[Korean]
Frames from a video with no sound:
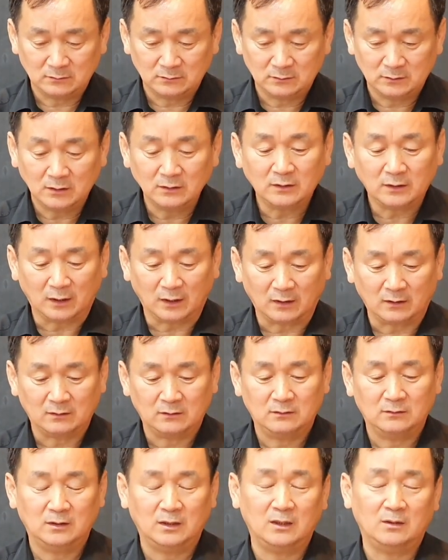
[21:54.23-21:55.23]

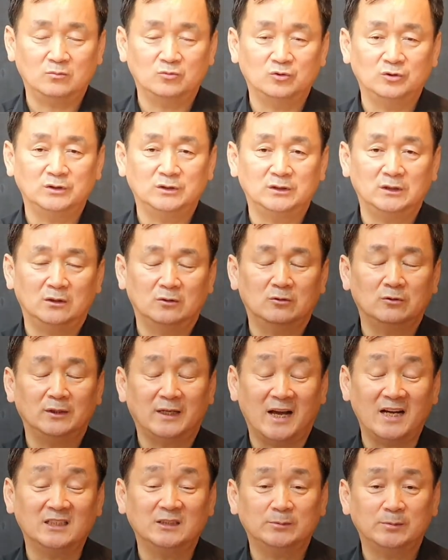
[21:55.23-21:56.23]
선택의 문제고
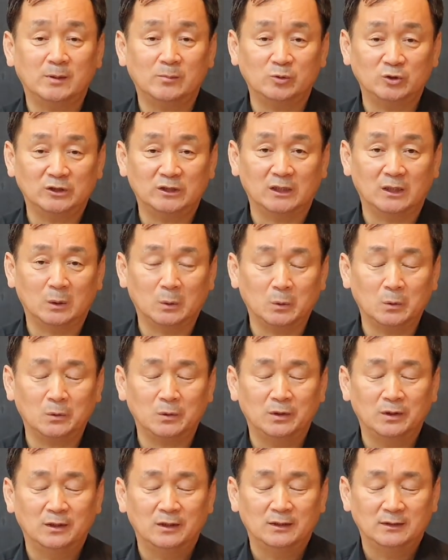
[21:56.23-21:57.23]
양심의
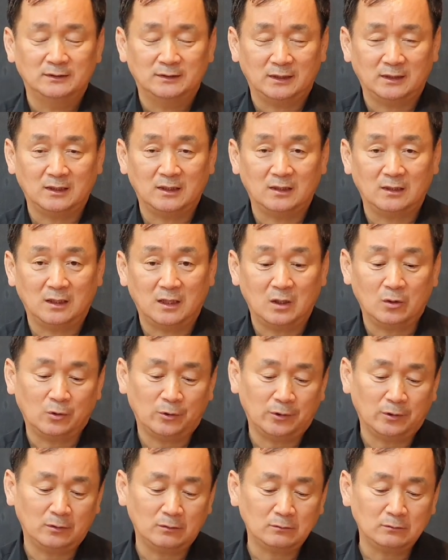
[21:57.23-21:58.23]
문제라고 생각을
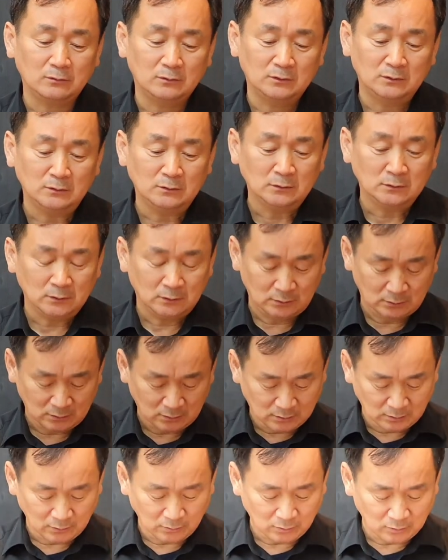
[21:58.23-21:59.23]
하고요.
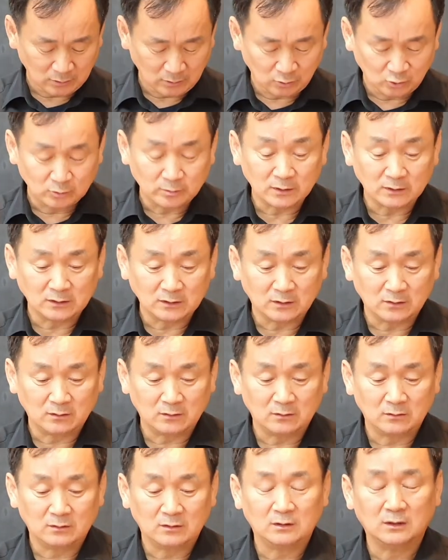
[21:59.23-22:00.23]
그리고 이제 두
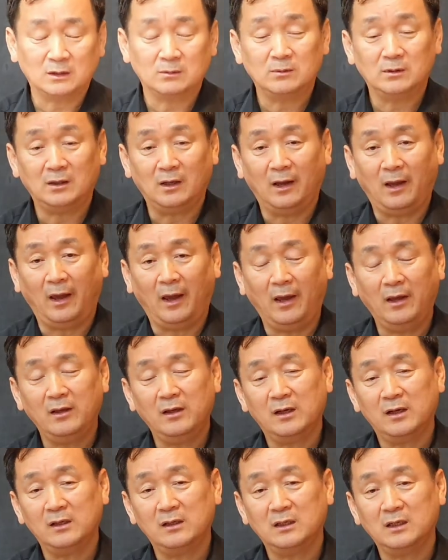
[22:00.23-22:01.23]
번째로는 그렇다면
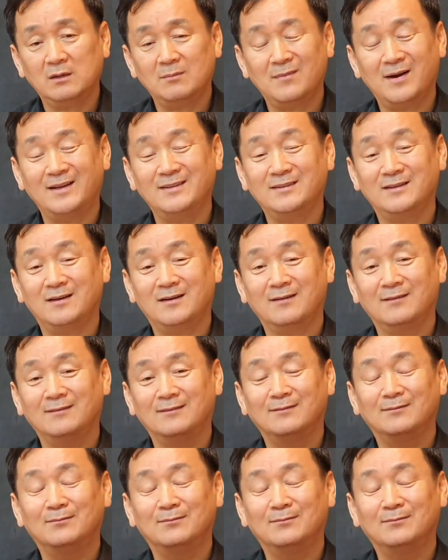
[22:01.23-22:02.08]
AI가 만약